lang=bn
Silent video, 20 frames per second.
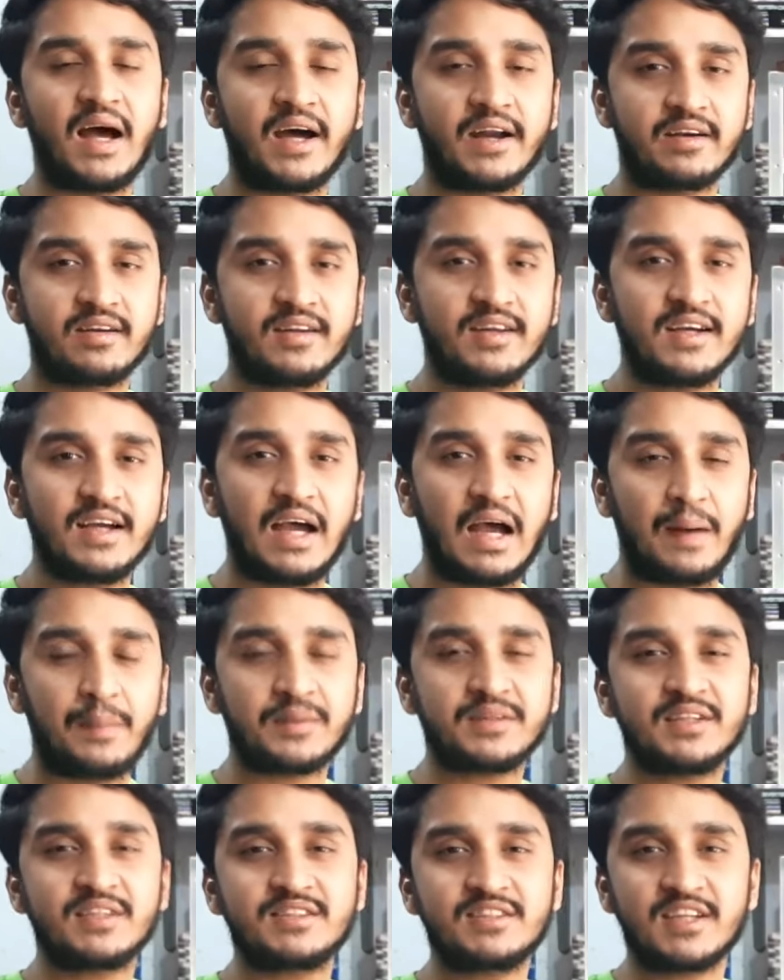আর
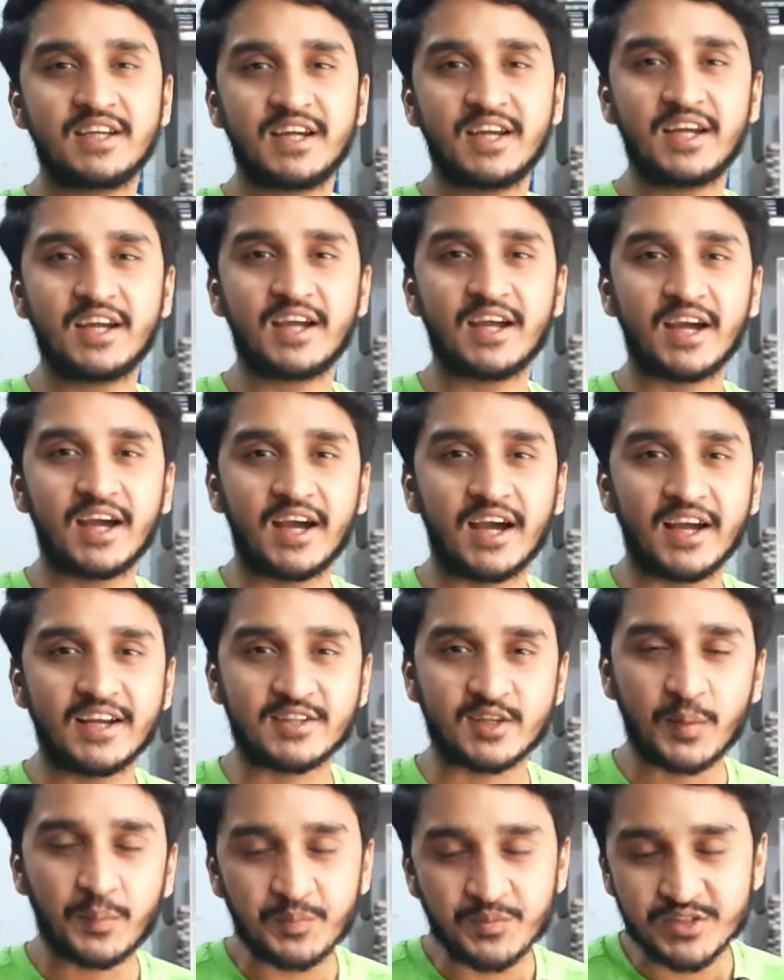আমাদের যে
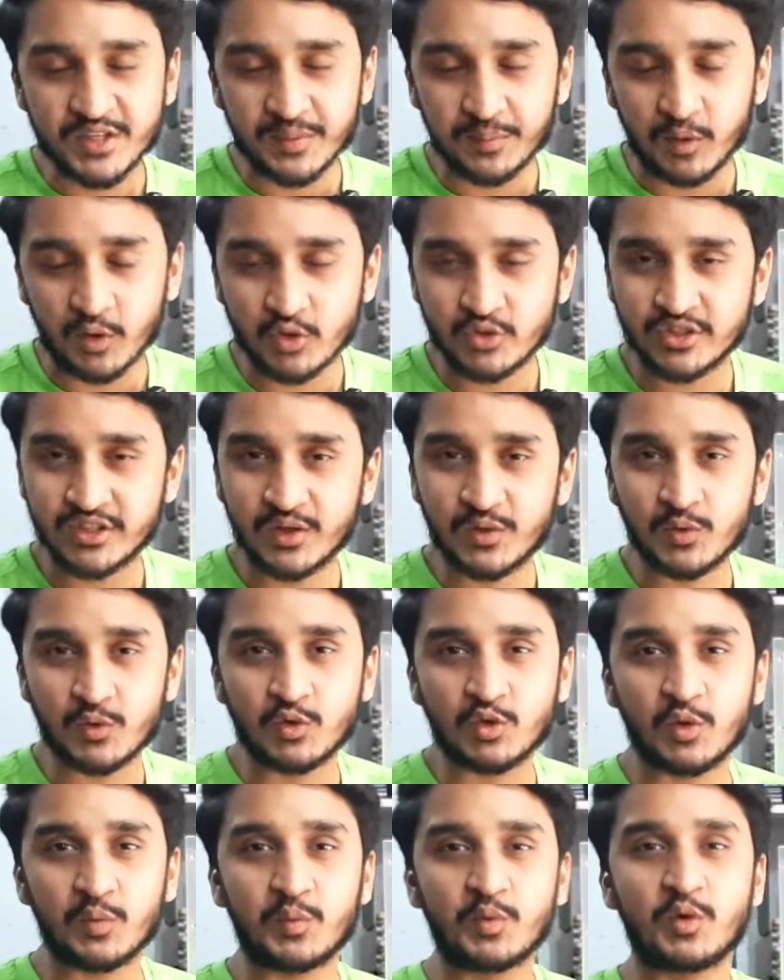সবচেয়ে বড় যেটা
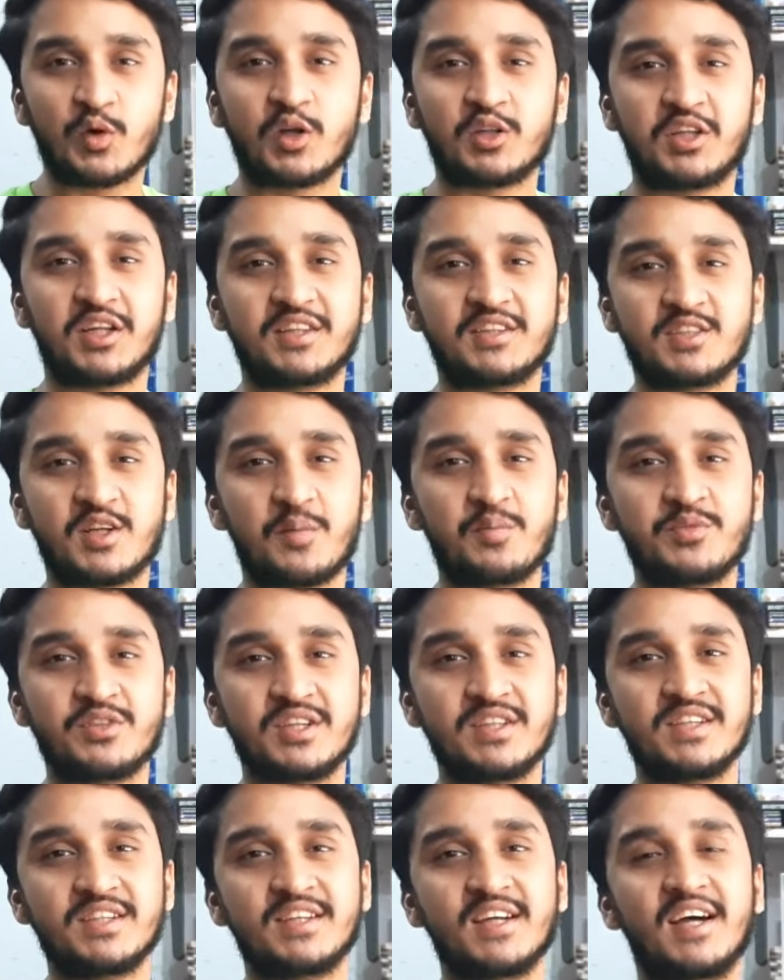গুরুত্বপূর্ণ অর্থাৎ
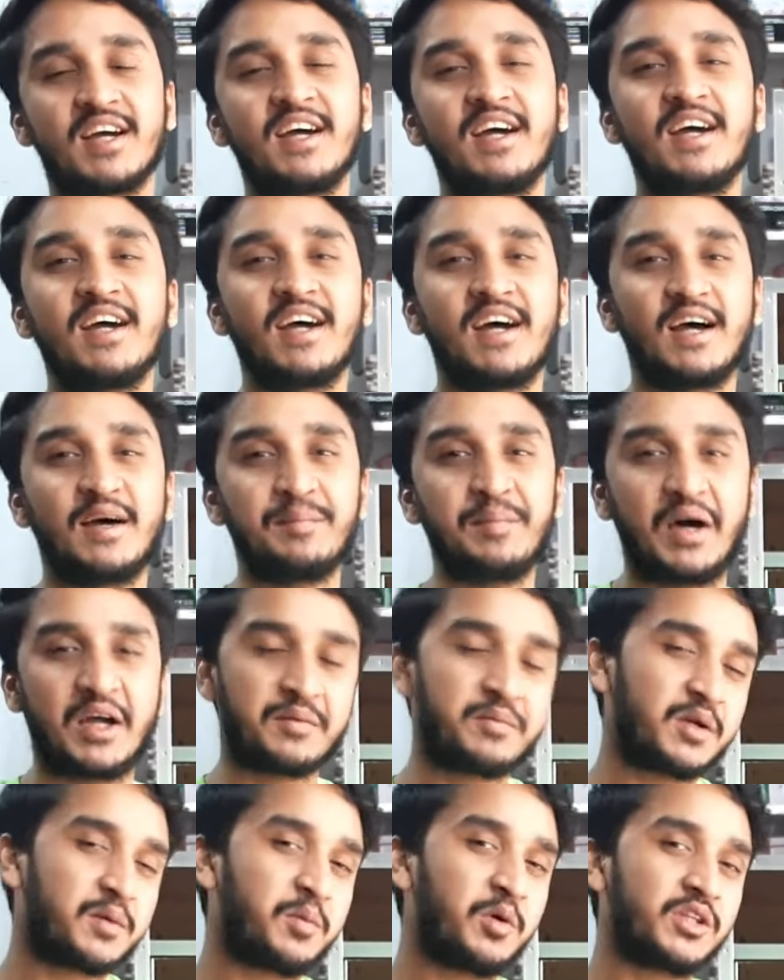সবচেয়ে যেটা
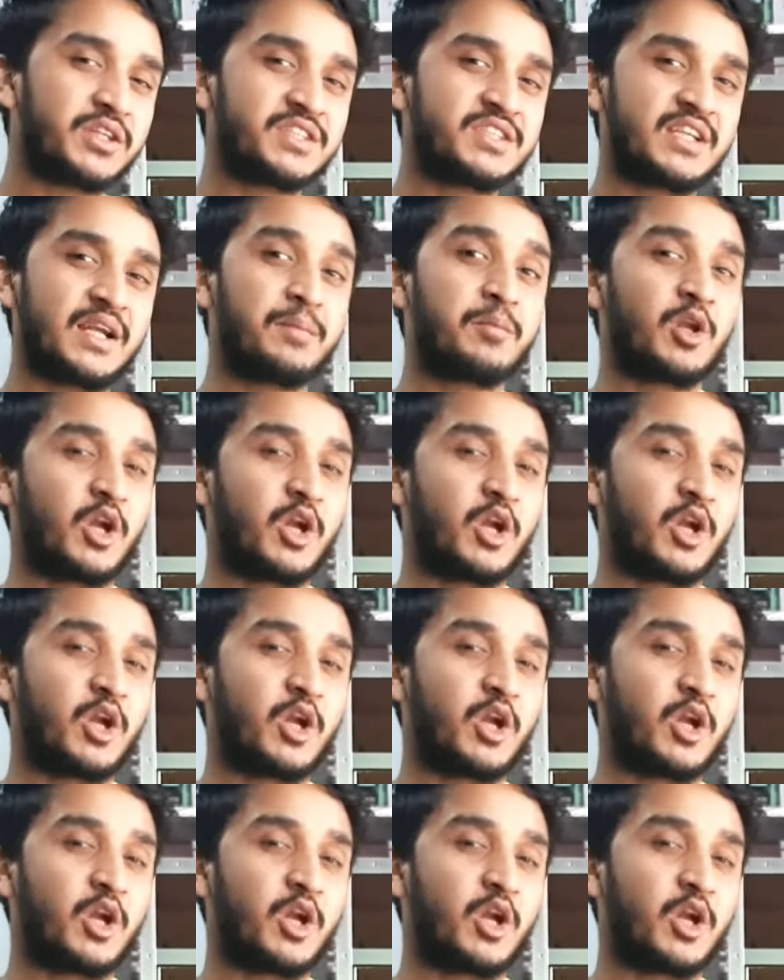বারবার বলতেছিলাম